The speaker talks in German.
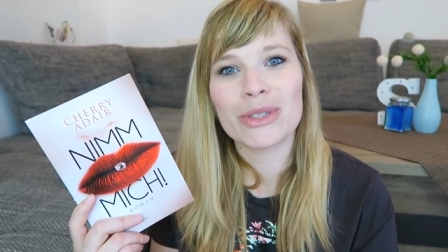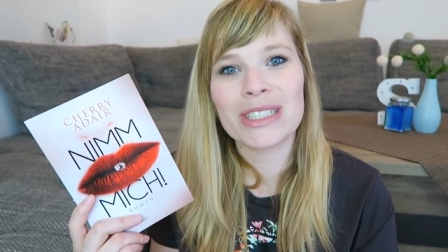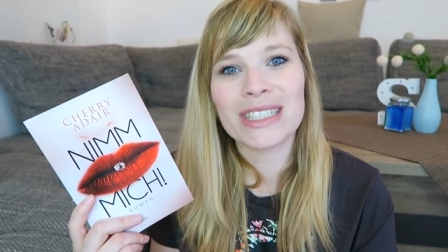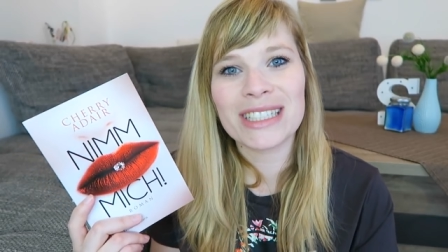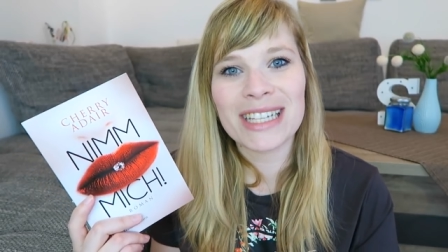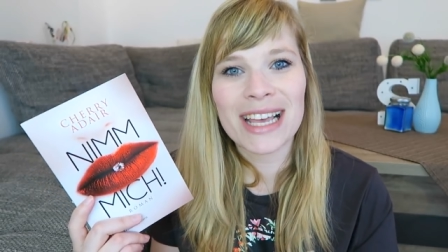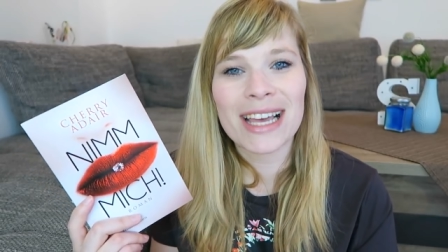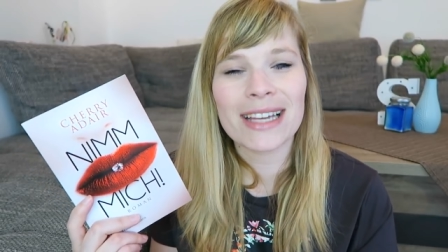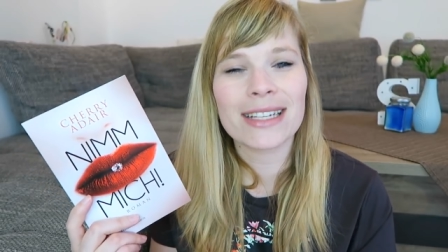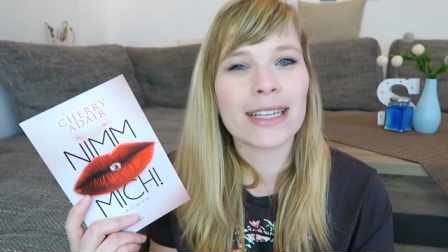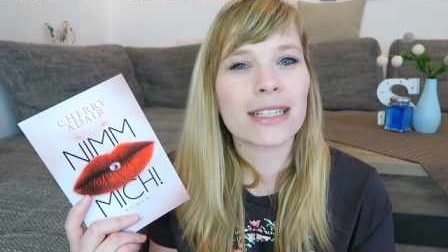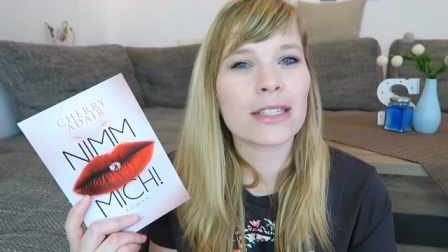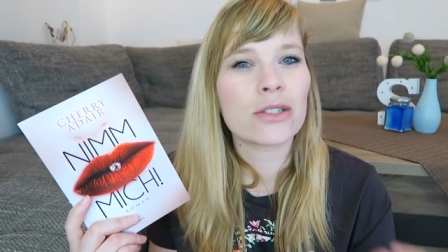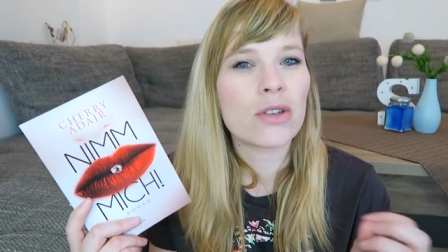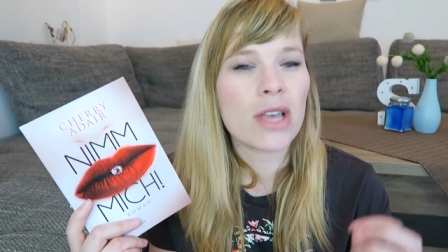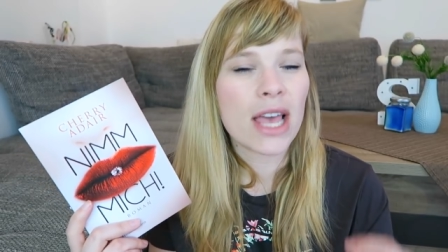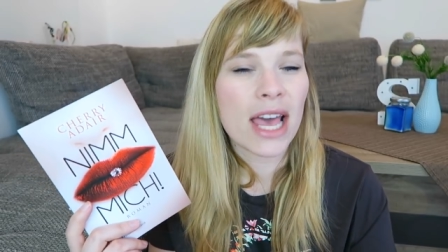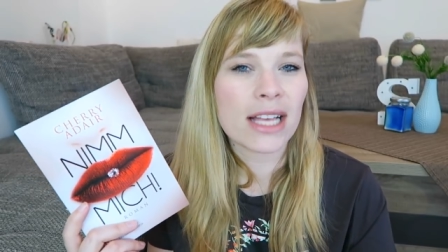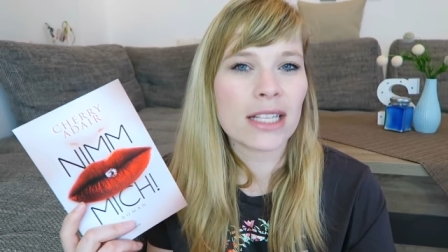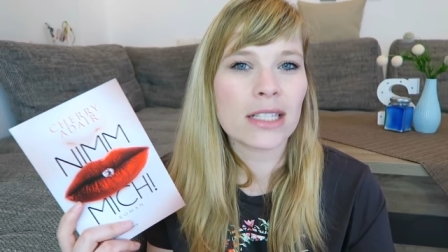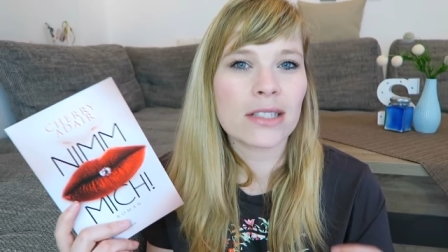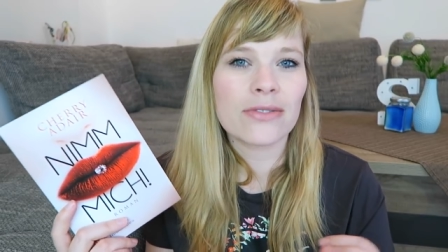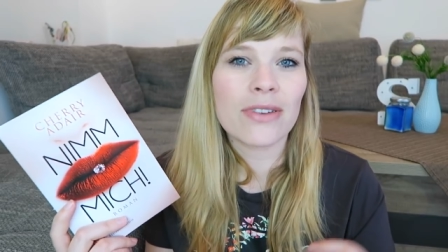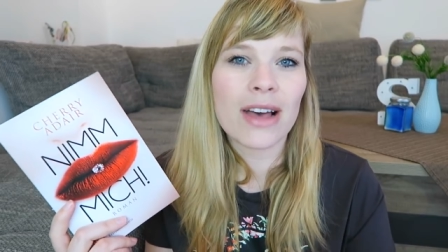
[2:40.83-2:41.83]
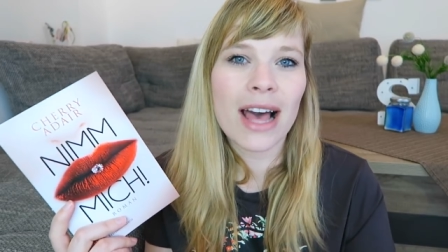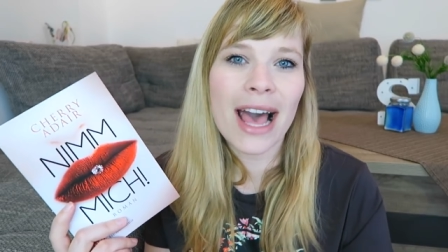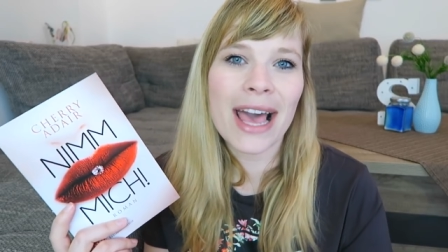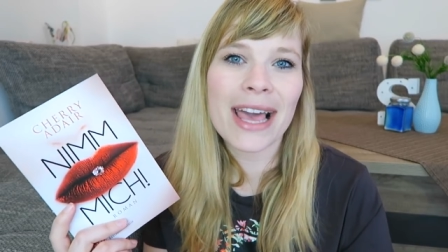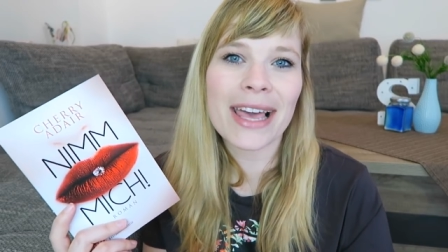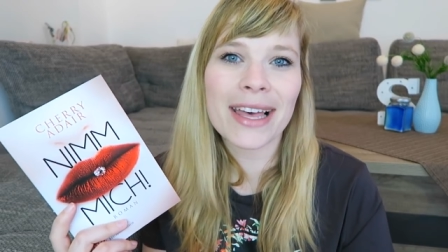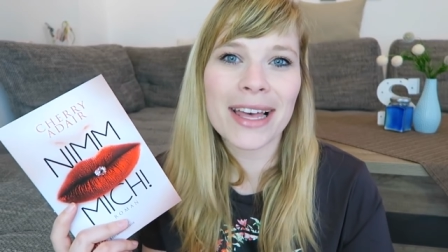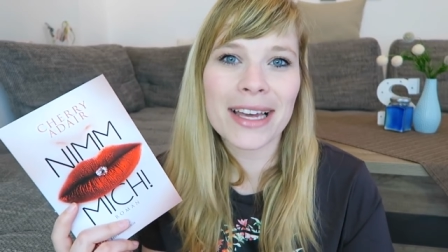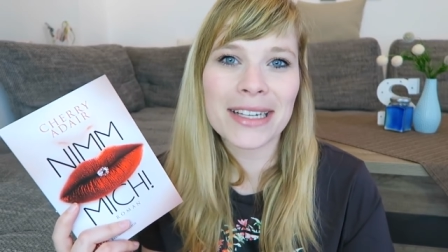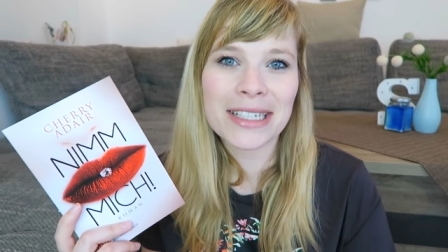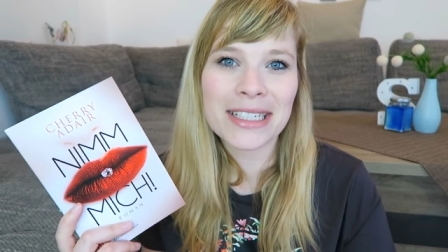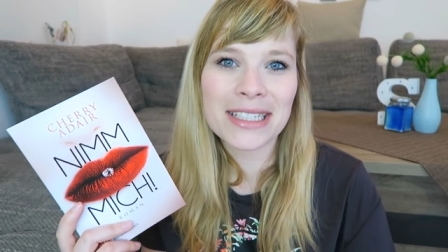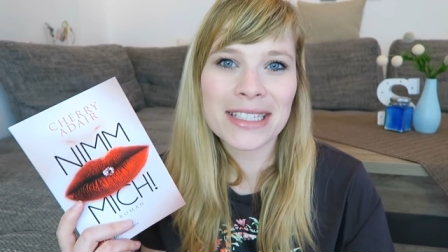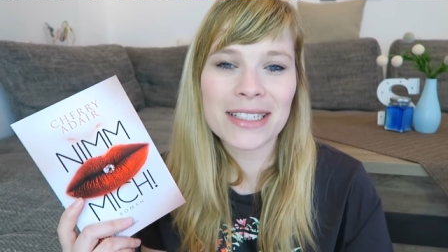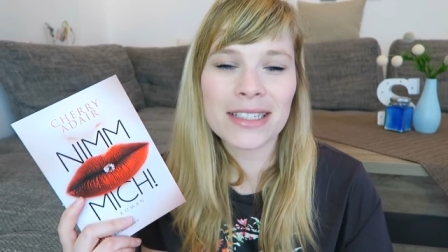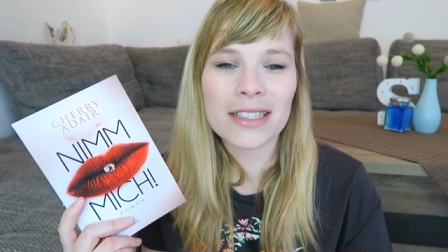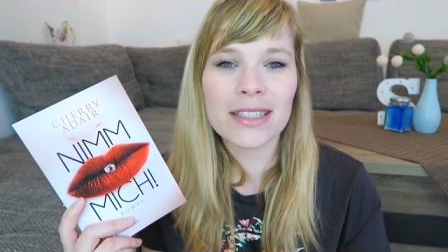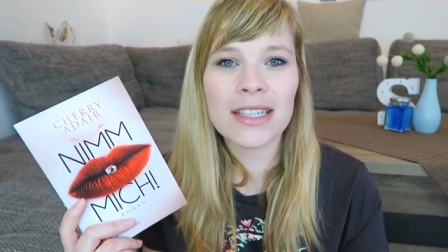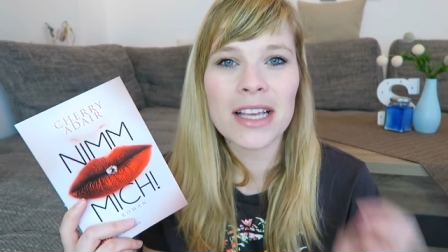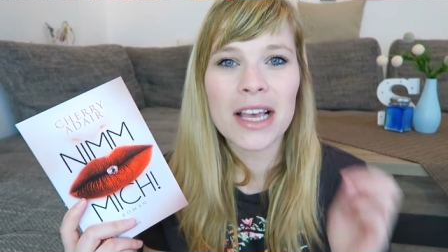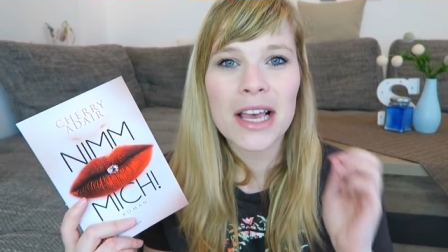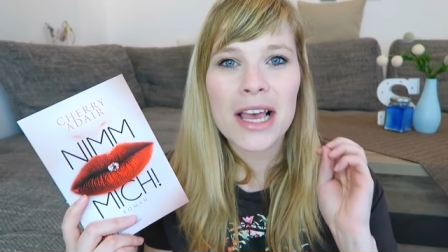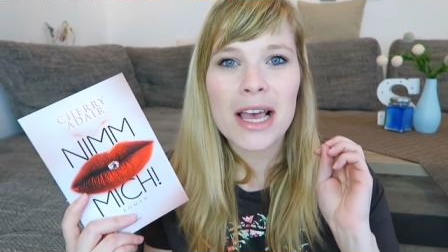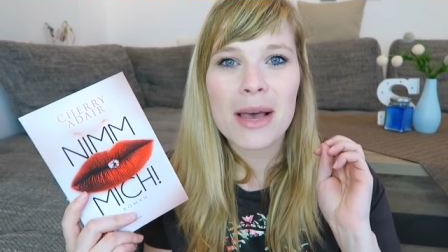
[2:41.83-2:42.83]
Und der, der zuerst verheiratet
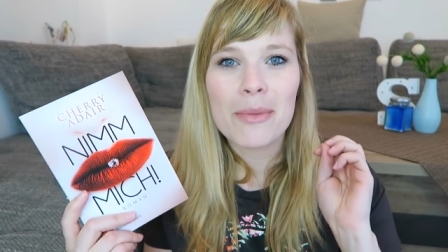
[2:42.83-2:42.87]
ist,